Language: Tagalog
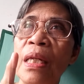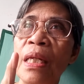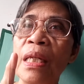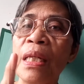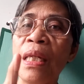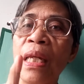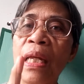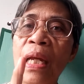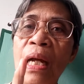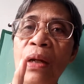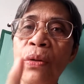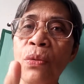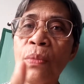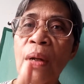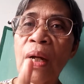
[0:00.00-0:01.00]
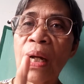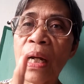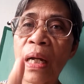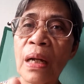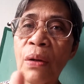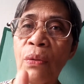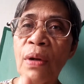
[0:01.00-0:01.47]
hindi ako
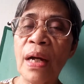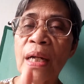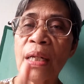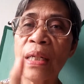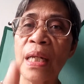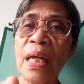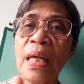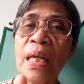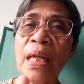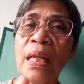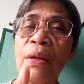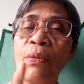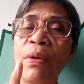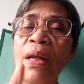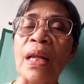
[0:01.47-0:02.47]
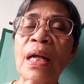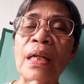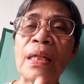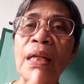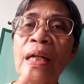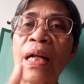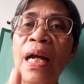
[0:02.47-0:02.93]
makagawa dahil
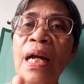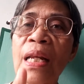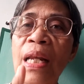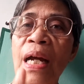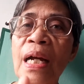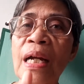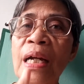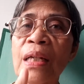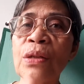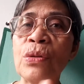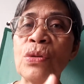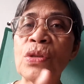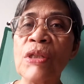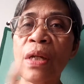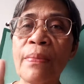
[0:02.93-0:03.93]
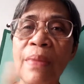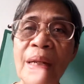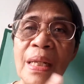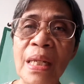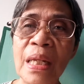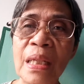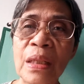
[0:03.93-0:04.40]
walang nag-aalaga doon sa
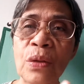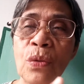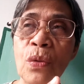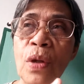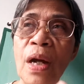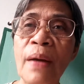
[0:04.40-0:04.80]
maliit kong